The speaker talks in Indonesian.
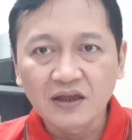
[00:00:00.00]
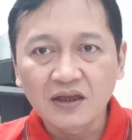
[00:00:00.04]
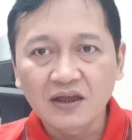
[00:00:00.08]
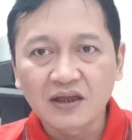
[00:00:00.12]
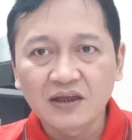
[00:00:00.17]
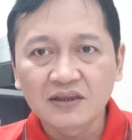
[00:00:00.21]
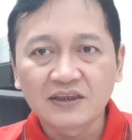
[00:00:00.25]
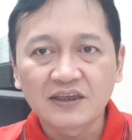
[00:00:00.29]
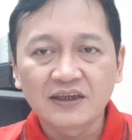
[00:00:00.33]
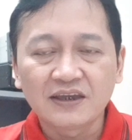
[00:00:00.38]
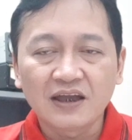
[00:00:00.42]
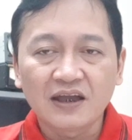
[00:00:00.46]

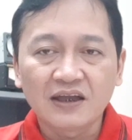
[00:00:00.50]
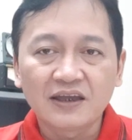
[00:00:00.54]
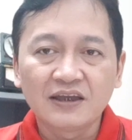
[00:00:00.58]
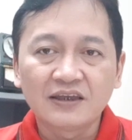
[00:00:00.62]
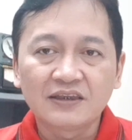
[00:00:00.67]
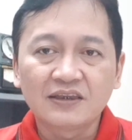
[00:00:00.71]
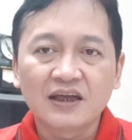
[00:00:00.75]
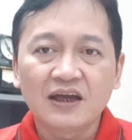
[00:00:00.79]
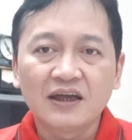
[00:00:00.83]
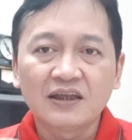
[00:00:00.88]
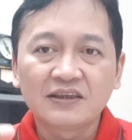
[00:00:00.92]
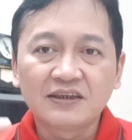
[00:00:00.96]
ketika
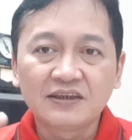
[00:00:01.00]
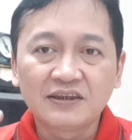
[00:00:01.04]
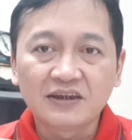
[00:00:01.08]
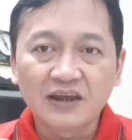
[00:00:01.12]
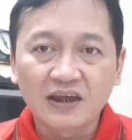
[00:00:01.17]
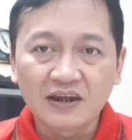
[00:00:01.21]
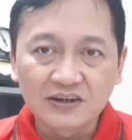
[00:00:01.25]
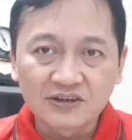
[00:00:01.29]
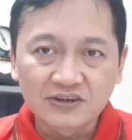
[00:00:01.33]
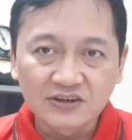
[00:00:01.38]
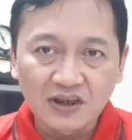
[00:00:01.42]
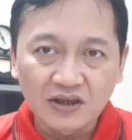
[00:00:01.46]
kita tidak
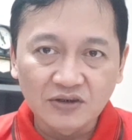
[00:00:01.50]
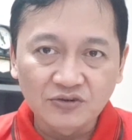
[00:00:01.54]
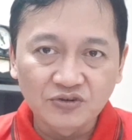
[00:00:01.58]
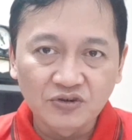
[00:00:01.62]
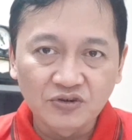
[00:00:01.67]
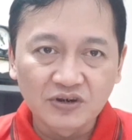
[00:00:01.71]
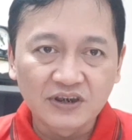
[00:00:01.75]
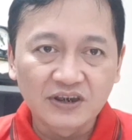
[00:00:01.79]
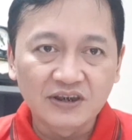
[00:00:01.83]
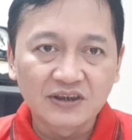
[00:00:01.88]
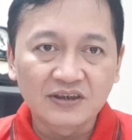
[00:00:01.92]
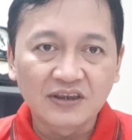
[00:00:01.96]
di
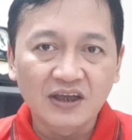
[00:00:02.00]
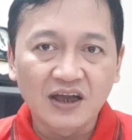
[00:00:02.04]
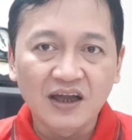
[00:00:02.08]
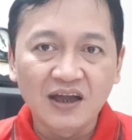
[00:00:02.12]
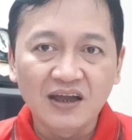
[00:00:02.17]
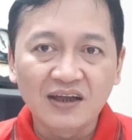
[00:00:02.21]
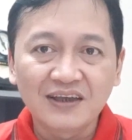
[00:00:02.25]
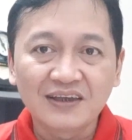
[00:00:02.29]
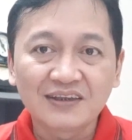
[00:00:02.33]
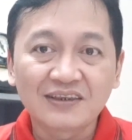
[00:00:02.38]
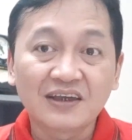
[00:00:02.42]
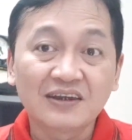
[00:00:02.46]
stasiun
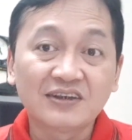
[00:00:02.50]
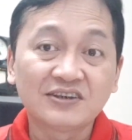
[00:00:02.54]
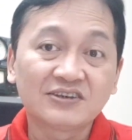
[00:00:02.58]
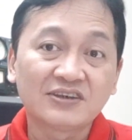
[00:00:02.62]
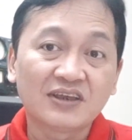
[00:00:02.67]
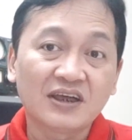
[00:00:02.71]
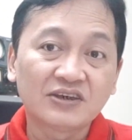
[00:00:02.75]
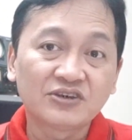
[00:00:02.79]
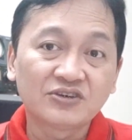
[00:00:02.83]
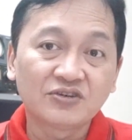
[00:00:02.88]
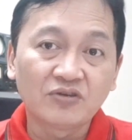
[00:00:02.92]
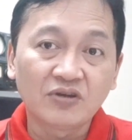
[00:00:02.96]
kita, kita di
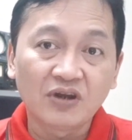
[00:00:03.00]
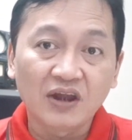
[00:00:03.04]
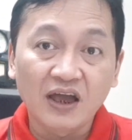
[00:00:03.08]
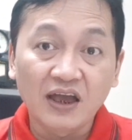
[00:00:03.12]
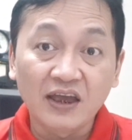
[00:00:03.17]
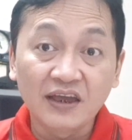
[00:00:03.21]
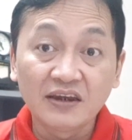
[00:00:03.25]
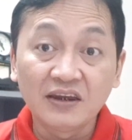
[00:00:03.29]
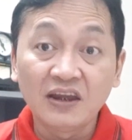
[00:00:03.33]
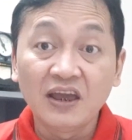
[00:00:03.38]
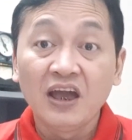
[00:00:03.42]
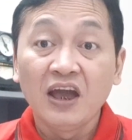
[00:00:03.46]
stasiun
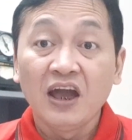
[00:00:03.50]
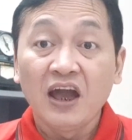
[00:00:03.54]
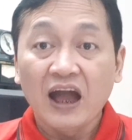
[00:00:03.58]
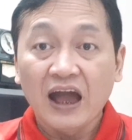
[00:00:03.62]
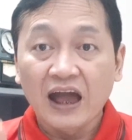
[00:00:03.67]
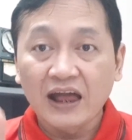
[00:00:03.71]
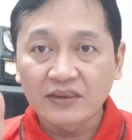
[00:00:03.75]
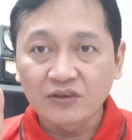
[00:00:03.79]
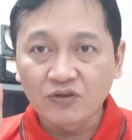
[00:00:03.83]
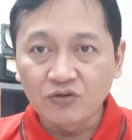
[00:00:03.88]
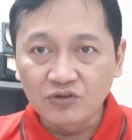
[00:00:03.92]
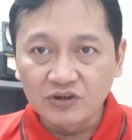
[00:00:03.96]
lain
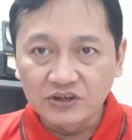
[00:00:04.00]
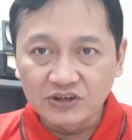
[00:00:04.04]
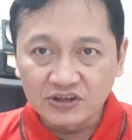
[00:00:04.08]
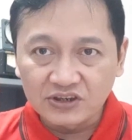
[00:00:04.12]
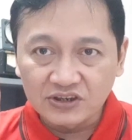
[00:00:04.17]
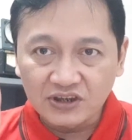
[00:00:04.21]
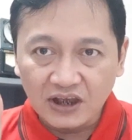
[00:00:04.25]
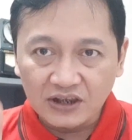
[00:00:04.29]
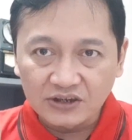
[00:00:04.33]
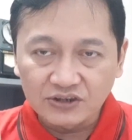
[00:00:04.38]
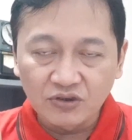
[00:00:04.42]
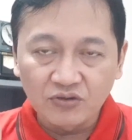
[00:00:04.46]
atau di
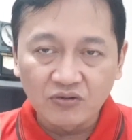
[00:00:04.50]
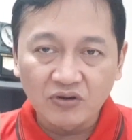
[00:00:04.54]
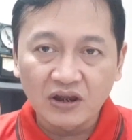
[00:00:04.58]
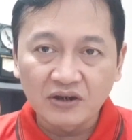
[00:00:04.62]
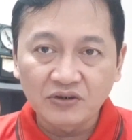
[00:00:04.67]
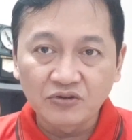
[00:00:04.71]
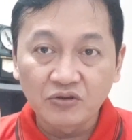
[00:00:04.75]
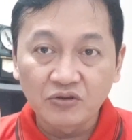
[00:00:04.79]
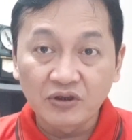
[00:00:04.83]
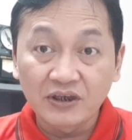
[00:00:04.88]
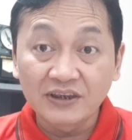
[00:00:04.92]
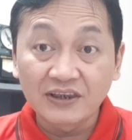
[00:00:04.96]
stasiun
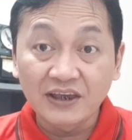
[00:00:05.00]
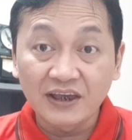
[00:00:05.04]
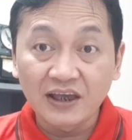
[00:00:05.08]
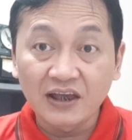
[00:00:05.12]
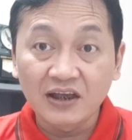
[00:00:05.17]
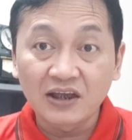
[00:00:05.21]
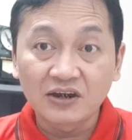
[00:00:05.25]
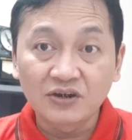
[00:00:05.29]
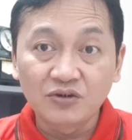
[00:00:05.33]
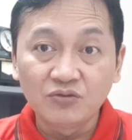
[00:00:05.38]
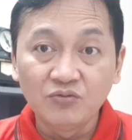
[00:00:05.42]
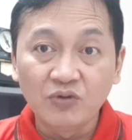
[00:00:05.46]
radio kita yang
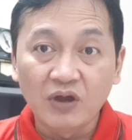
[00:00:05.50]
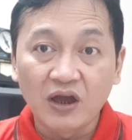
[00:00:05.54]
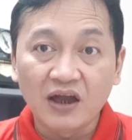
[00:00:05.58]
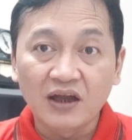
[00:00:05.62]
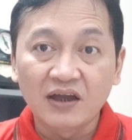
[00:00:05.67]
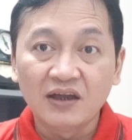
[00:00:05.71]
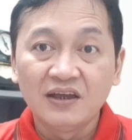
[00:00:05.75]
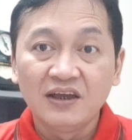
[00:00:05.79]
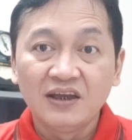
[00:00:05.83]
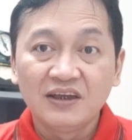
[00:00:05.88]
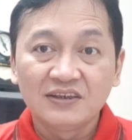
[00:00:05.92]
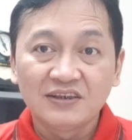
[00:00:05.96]
kedua.
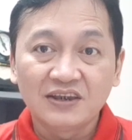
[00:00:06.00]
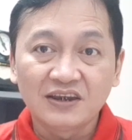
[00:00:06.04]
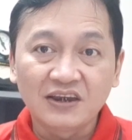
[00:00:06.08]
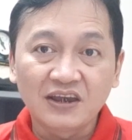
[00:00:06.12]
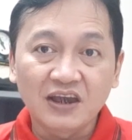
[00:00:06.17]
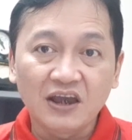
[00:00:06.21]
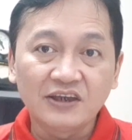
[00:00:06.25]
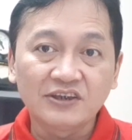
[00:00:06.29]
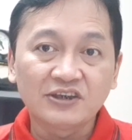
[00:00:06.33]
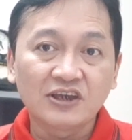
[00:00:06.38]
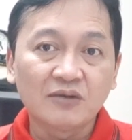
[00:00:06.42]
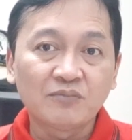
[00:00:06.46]
Jadi
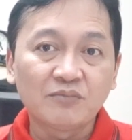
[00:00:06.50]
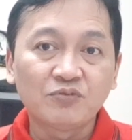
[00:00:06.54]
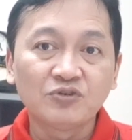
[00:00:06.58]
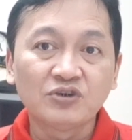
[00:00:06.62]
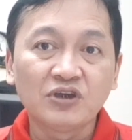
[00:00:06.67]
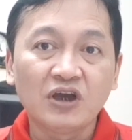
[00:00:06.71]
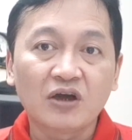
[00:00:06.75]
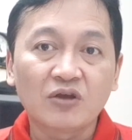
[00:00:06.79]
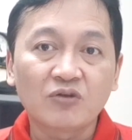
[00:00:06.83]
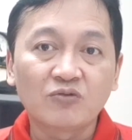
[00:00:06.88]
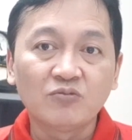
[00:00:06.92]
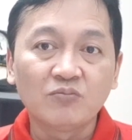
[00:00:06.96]
kayak saya
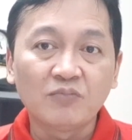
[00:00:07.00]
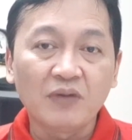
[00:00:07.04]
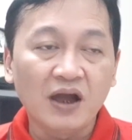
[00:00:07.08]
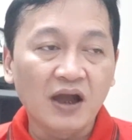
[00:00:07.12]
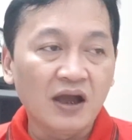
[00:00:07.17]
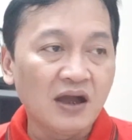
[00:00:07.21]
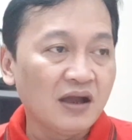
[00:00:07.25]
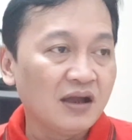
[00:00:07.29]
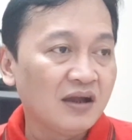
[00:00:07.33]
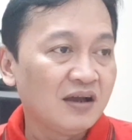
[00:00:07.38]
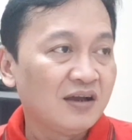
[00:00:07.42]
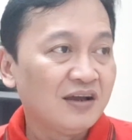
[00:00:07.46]
punya rumah,
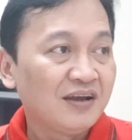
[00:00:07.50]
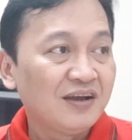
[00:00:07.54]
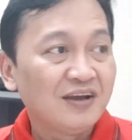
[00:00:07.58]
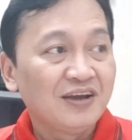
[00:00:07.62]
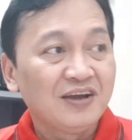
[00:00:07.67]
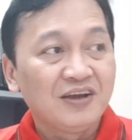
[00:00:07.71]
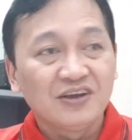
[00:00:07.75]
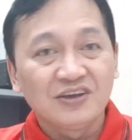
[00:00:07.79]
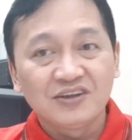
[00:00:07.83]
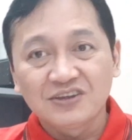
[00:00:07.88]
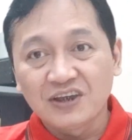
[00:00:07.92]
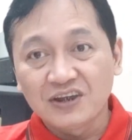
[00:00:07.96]

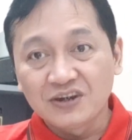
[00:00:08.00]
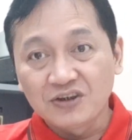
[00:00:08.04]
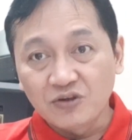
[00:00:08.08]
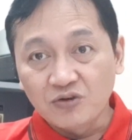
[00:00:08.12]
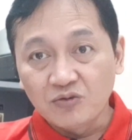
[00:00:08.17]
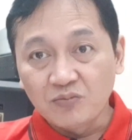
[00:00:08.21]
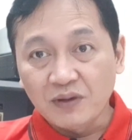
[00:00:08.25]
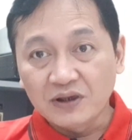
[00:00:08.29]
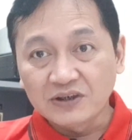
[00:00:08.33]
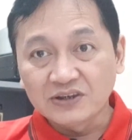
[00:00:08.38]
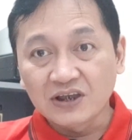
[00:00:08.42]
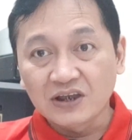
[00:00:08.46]
saya di
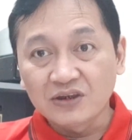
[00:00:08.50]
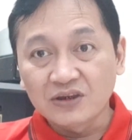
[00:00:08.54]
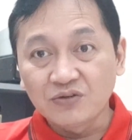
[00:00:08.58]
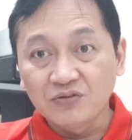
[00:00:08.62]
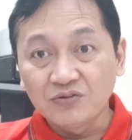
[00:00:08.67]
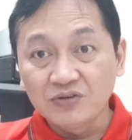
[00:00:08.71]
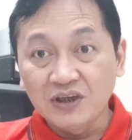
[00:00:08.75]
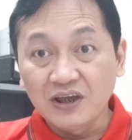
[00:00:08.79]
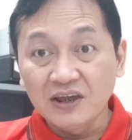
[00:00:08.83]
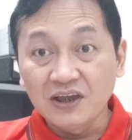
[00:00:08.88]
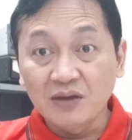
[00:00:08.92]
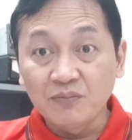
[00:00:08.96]
rumah
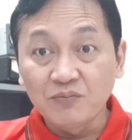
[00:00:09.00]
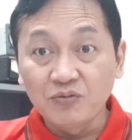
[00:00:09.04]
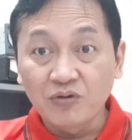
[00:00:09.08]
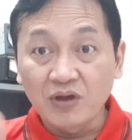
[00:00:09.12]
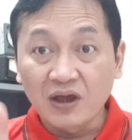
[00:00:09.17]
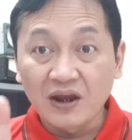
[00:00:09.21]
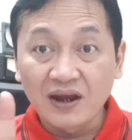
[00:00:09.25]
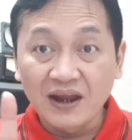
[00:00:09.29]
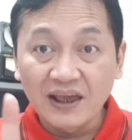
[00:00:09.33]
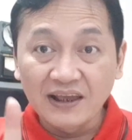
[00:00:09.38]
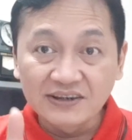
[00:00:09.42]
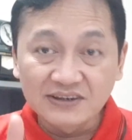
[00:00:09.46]
satunya yang
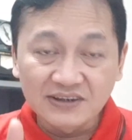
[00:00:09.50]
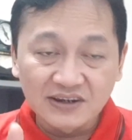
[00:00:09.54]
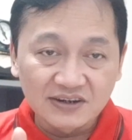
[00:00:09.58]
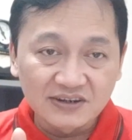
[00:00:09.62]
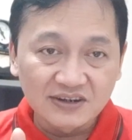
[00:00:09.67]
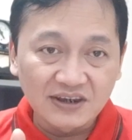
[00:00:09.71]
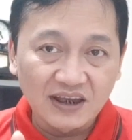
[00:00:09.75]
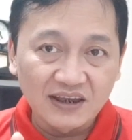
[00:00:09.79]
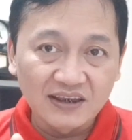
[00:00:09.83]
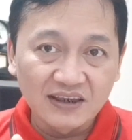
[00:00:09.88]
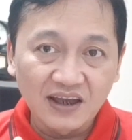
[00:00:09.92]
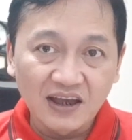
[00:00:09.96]
bukan license
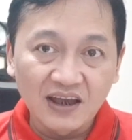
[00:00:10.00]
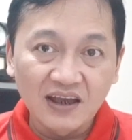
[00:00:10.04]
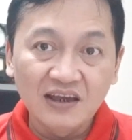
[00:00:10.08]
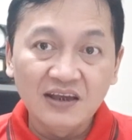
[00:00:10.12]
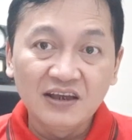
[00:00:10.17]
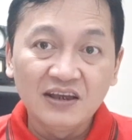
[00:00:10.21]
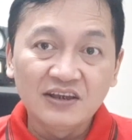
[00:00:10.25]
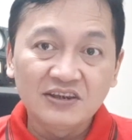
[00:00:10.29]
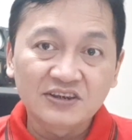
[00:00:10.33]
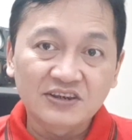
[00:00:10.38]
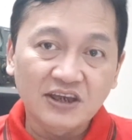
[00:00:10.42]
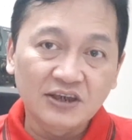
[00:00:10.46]
saya,
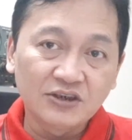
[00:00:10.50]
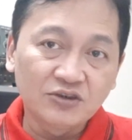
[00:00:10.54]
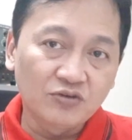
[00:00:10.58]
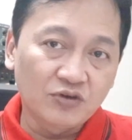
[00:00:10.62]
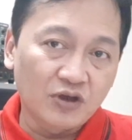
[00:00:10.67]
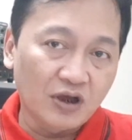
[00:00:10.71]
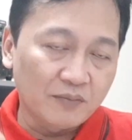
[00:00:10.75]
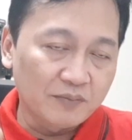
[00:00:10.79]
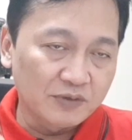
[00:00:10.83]
saya juga